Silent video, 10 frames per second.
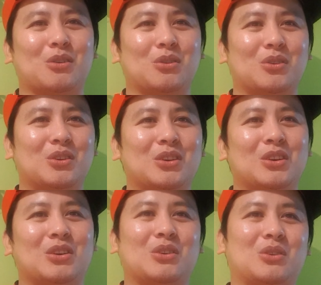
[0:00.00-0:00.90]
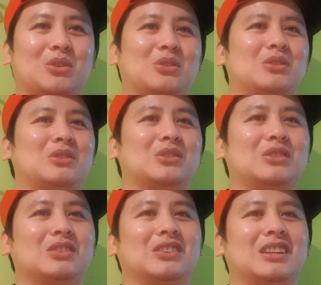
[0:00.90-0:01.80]
ako or
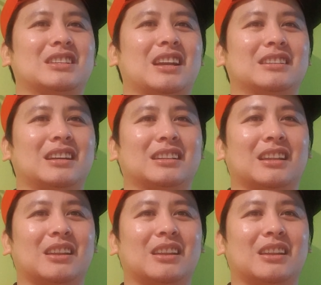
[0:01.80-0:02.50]
nasasaktan